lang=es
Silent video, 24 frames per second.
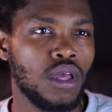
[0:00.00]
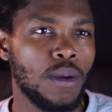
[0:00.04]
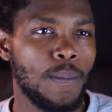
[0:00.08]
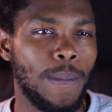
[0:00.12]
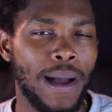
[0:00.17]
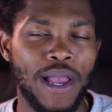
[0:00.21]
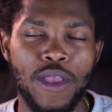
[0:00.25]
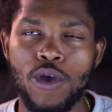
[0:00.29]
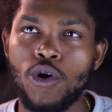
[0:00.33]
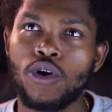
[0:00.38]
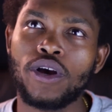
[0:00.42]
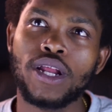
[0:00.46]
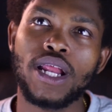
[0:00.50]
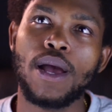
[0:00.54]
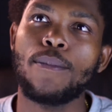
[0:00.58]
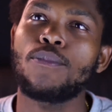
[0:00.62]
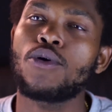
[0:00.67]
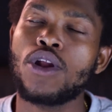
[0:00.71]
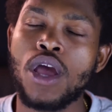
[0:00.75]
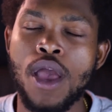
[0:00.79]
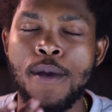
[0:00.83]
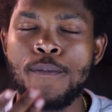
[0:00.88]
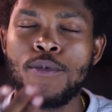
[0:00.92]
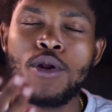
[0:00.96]
Para yo crear,
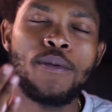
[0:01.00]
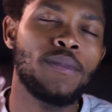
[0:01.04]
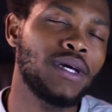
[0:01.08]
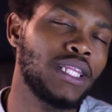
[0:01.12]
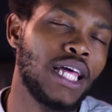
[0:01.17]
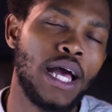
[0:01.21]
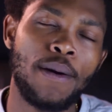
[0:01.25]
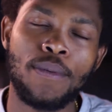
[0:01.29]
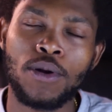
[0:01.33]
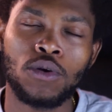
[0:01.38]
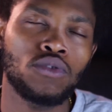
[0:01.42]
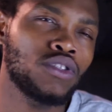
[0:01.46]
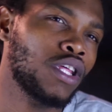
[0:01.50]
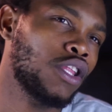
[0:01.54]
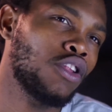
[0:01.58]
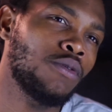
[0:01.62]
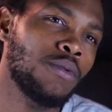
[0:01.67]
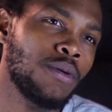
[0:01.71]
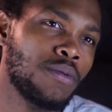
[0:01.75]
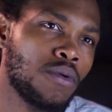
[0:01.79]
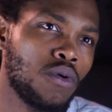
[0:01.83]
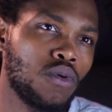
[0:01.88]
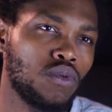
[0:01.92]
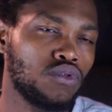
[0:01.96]
por ejemplo, me estaba preguntando a
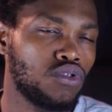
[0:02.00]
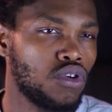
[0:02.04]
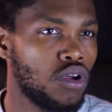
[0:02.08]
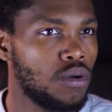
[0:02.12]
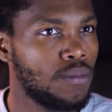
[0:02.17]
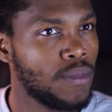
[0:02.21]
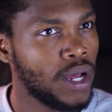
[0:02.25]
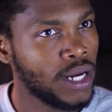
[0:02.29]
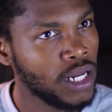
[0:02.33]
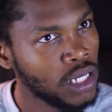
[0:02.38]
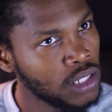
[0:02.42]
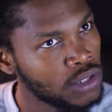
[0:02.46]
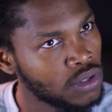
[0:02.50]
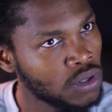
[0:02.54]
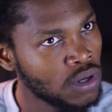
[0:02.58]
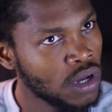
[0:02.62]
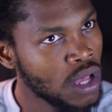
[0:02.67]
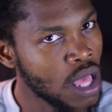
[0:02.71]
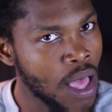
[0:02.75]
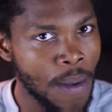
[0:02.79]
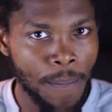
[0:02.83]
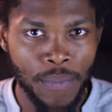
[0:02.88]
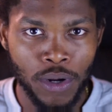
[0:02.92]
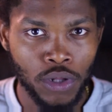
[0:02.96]
mi productor, hermanito,
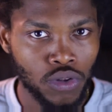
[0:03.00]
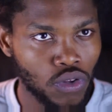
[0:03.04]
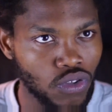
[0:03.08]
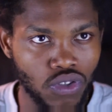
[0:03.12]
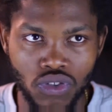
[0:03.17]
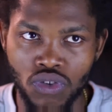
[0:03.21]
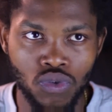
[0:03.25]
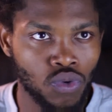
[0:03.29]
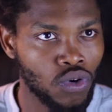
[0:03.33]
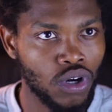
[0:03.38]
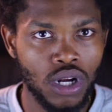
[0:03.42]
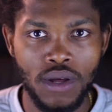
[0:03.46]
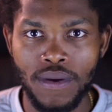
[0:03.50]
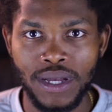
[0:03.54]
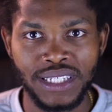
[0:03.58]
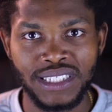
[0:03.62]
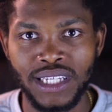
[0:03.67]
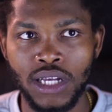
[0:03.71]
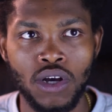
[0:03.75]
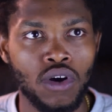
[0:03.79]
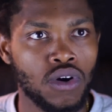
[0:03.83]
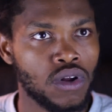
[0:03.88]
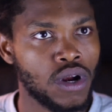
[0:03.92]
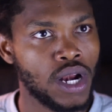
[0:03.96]
pero entonces tú no le vas a
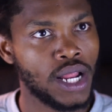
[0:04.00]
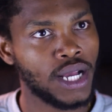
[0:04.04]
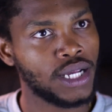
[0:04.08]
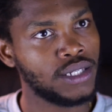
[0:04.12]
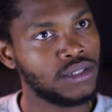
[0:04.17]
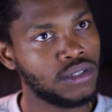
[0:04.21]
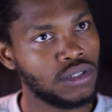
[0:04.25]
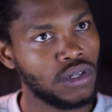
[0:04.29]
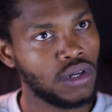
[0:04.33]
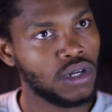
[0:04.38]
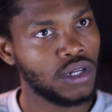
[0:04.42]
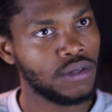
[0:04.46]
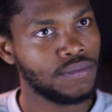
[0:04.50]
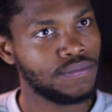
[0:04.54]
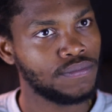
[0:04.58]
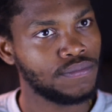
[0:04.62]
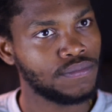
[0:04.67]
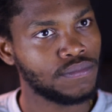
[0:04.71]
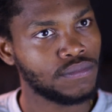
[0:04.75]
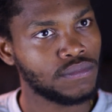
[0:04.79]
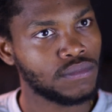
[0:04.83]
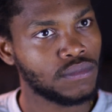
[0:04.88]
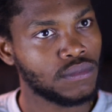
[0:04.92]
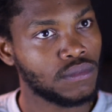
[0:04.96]
hacer coro a las canciones.
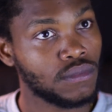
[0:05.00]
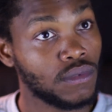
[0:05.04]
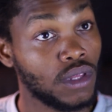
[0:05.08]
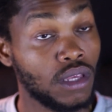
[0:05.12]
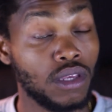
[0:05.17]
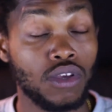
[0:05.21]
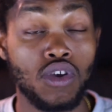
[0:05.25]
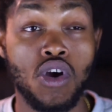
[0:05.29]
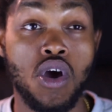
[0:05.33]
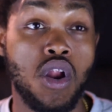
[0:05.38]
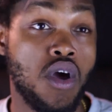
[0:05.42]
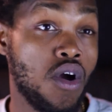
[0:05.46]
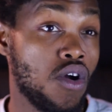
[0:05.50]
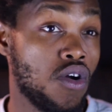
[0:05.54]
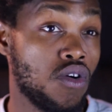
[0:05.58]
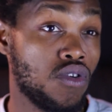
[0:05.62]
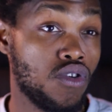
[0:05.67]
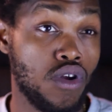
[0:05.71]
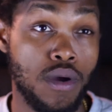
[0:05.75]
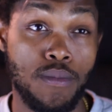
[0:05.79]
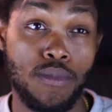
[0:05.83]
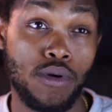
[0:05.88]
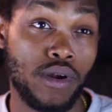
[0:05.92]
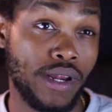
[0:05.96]
Yo, loco,
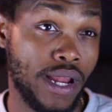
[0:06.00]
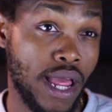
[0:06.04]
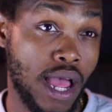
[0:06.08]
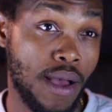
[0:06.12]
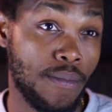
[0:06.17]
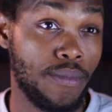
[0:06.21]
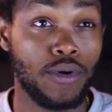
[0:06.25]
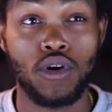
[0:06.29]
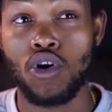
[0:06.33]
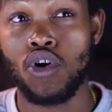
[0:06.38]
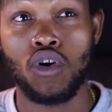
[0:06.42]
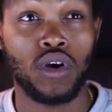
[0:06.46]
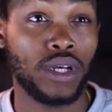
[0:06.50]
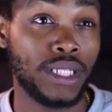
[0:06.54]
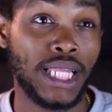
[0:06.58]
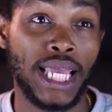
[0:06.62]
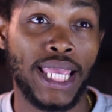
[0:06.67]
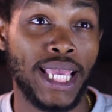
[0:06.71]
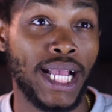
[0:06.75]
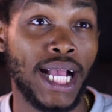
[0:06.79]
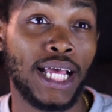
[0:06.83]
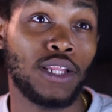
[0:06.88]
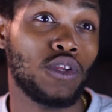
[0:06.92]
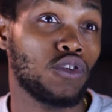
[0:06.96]
no es por nada, pero lo que está
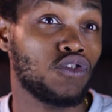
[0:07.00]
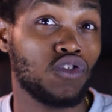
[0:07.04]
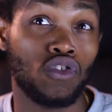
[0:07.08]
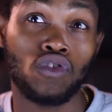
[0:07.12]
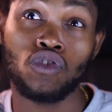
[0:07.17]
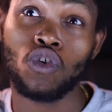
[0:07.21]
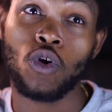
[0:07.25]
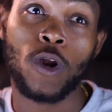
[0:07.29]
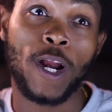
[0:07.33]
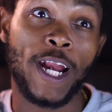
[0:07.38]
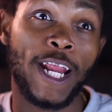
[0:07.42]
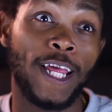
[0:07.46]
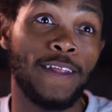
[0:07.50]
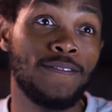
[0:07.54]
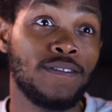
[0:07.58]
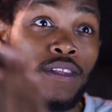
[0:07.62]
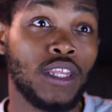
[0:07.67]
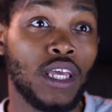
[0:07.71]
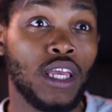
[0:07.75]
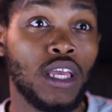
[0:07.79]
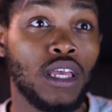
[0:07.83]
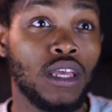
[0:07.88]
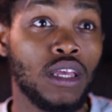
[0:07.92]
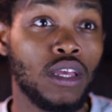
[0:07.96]
llegando son
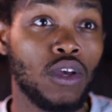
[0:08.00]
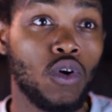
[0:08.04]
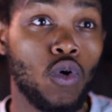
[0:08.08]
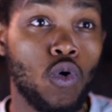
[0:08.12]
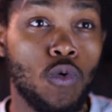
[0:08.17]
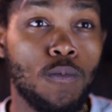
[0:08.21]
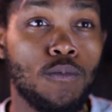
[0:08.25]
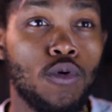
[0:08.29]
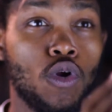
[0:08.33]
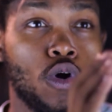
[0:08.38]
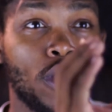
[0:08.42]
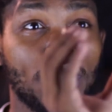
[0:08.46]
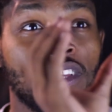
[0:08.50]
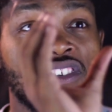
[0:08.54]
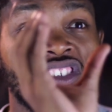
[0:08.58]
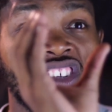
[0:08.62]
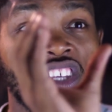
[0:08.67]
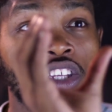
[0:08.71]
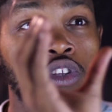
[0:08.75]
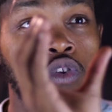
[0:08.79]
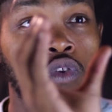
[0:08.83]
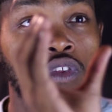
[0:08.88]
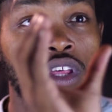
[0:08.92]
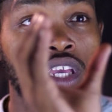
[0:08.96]
torrentes, un
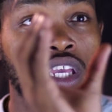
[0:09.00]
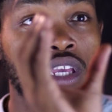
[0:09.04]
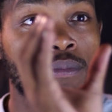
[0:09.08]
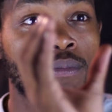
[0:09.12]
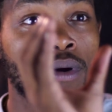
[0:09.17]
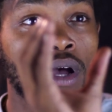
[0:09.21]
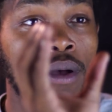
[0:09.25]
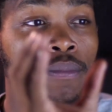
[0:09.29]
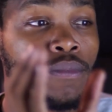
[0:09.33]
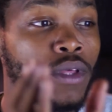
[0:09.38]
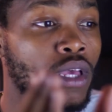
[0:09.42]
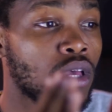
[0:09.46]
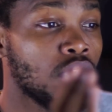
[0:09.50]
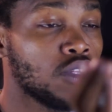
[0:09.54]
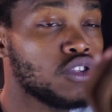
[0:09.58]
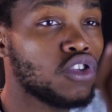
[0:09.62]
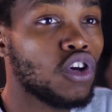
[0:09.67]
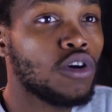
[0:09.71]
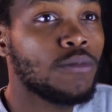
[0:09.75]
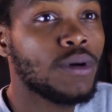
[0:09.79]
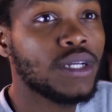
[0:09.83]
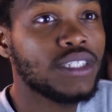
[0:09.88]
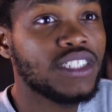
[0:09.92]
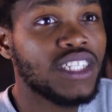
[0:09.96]
bloquecito de hip hop.
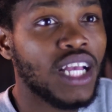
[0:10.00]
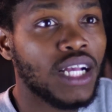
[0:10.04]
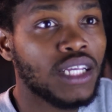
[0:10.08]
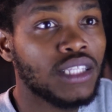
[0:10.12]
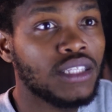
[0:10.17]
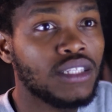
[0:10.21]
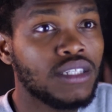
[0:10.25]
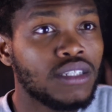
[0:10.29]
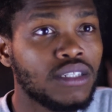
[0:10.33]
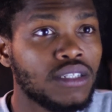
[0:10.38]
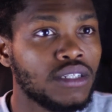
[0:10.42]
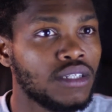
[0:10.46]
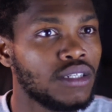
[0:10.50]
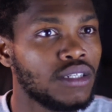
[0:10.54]
Toma, cháquete.